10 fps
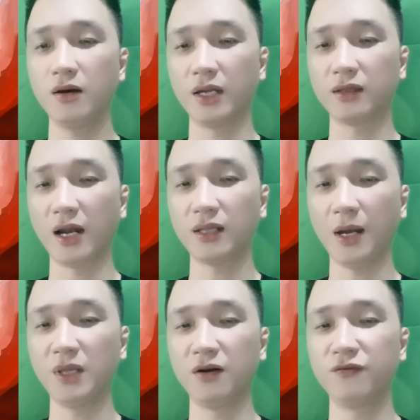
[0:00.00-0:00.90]
Kỳ thác
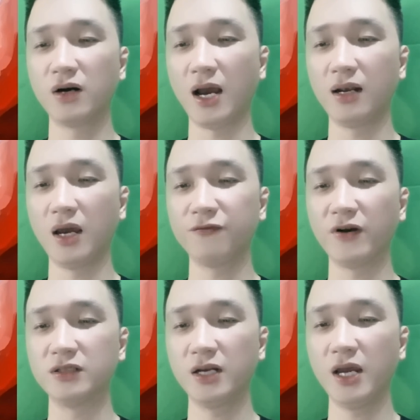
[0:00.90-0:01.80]
tháp thiền vương hạ lệnh
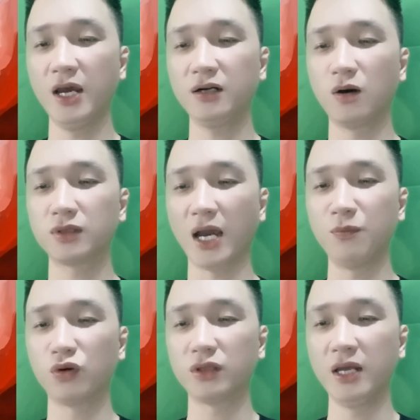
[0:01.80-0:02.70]
phải giết hết không tha
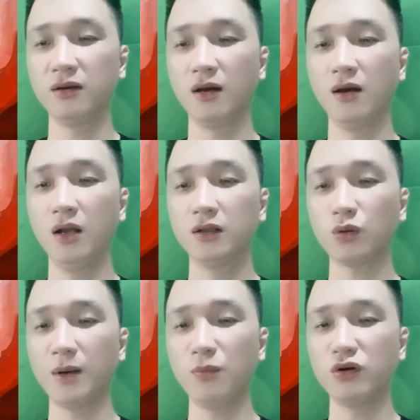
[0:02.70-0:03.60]
một tên.
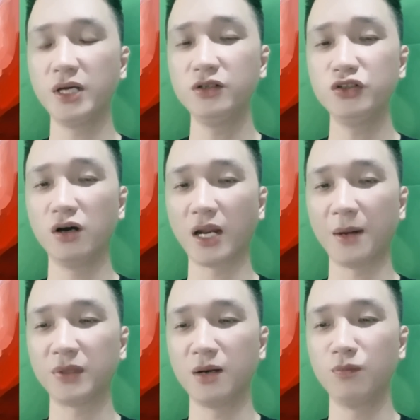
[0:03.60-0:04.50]
Toàn bộ chiến trường
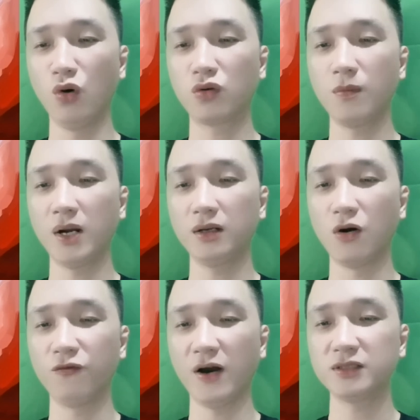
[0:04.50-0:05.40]
Nam Thiền Môn cũng bắt
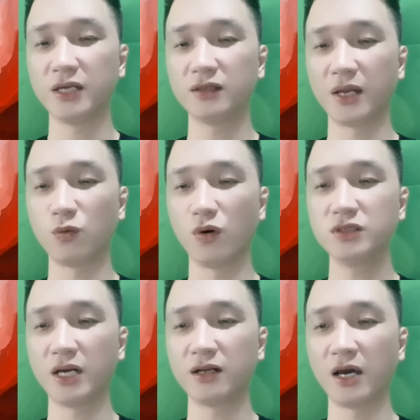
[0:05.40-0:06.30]
đầu phát sinh tình huống
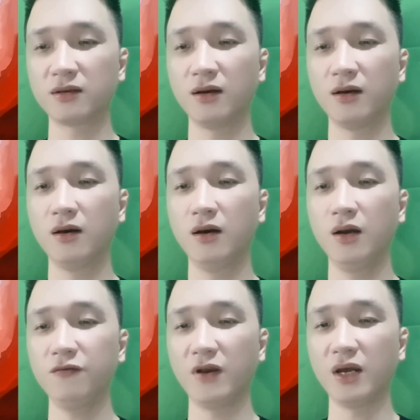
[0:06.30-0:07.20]
tranh lệch.
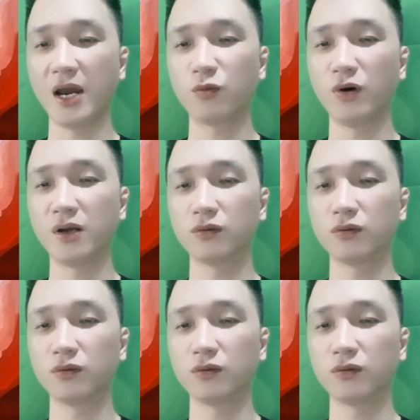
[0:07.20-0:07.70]
Phía đại quân